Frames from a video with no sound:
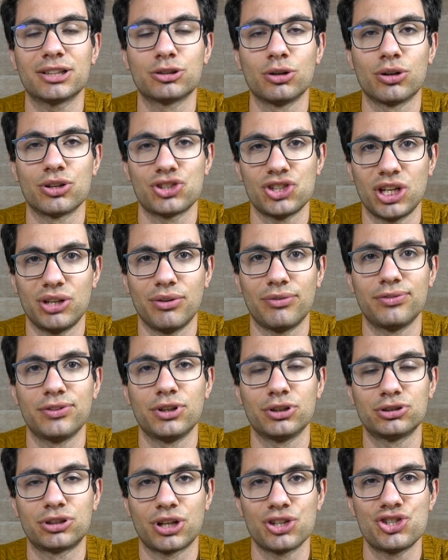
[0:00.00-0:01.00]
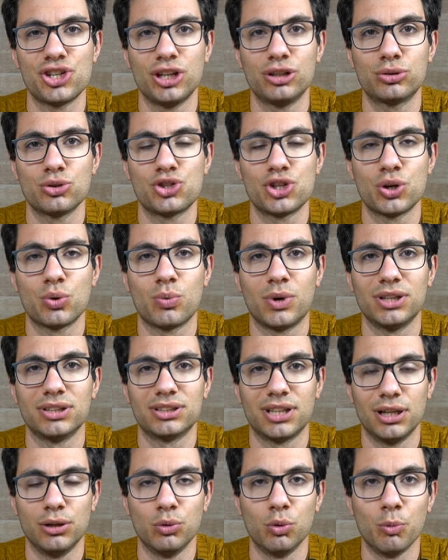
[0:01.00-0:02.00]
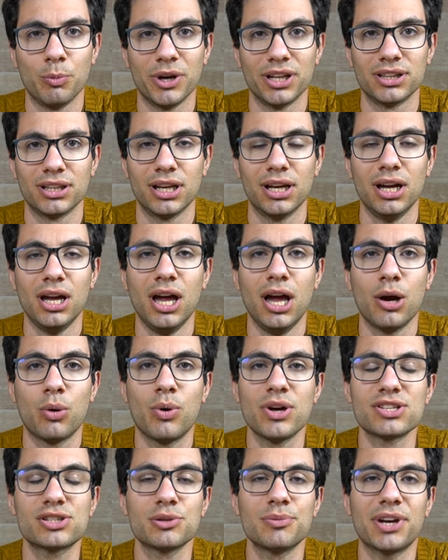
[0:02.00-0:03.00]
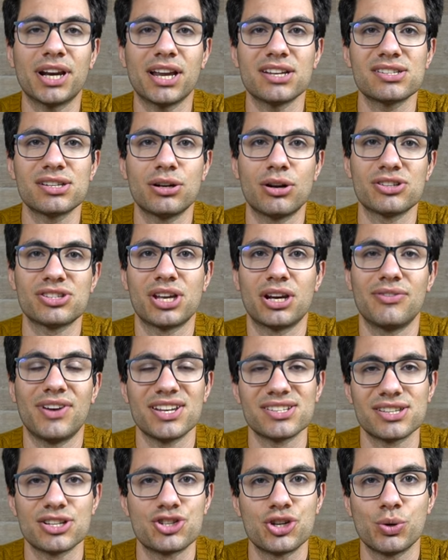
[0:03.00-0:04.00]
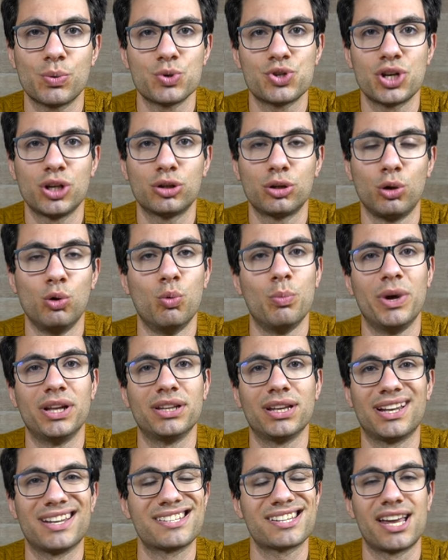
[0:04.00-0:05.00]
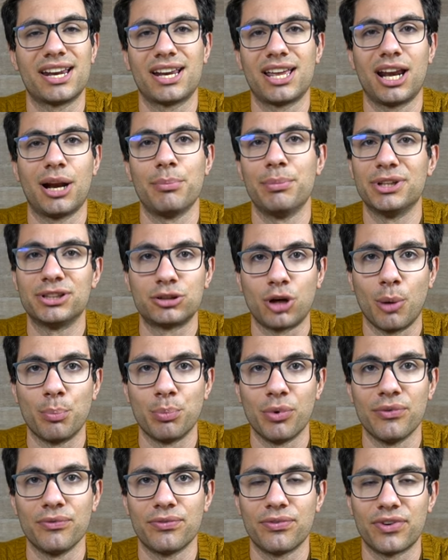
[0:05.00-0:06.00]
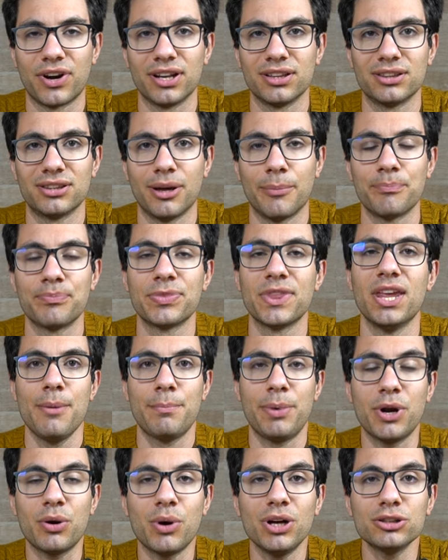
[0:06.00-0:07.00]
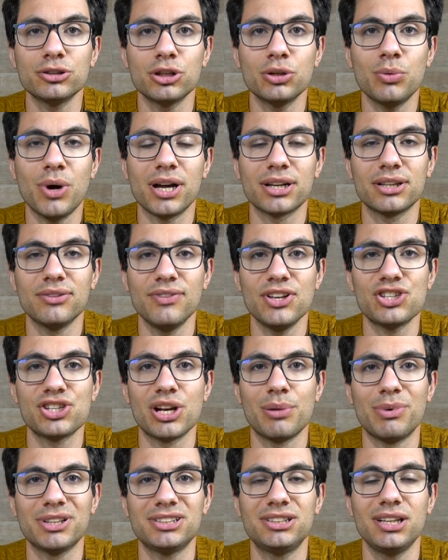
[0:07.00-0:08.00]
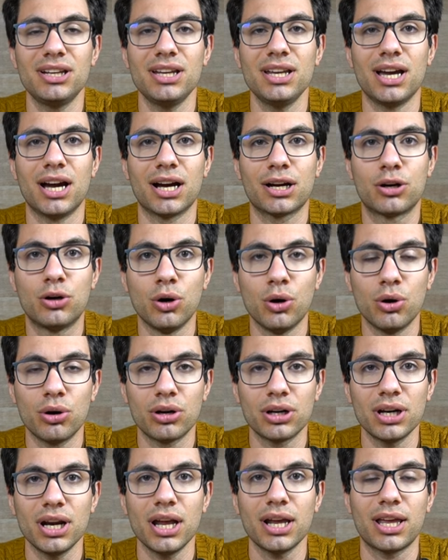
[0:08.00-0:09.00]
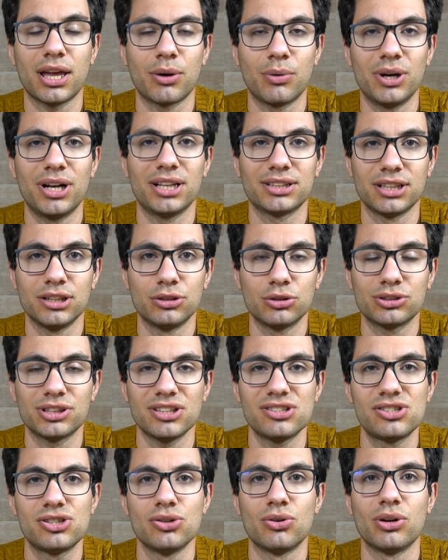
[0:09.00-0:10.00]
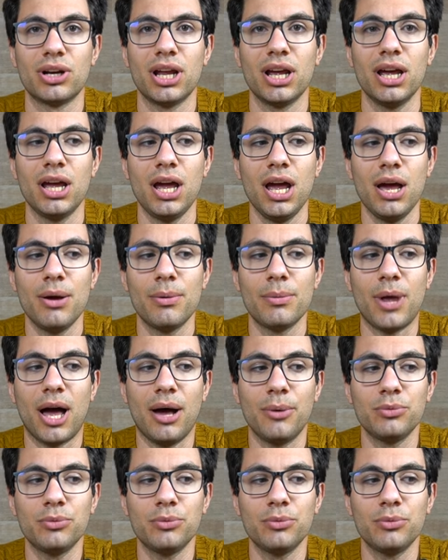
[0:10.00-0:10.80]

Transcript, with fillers: torcia arriva fino a 350 lumen. Questo perché se no se arrivasse a 500 lumen la scaricherebbe troppo in fretta. Per quanto riguarda invece la batteria Core, che è quella data in dotazione, ha